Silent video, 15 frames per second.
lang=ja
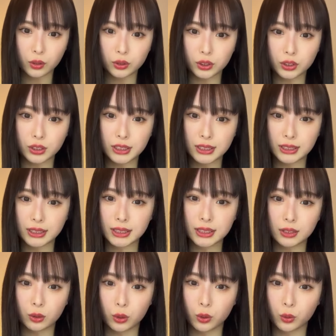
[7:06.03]
今日11
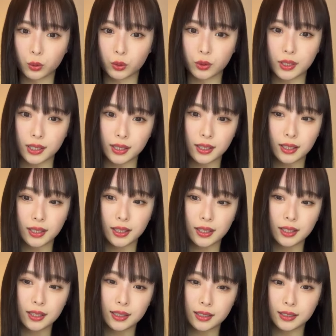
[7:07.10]
日ということで
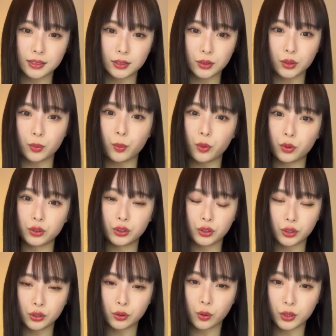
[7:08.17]
ちょっともう
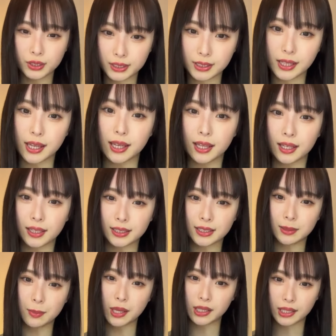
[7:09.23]
少しで
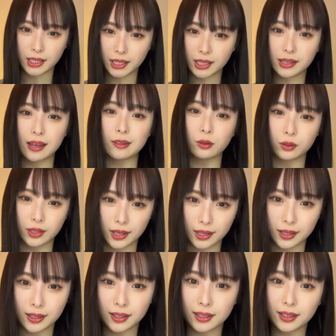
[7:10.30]
締め切りなの
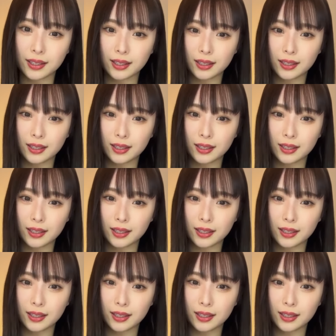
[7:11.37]
で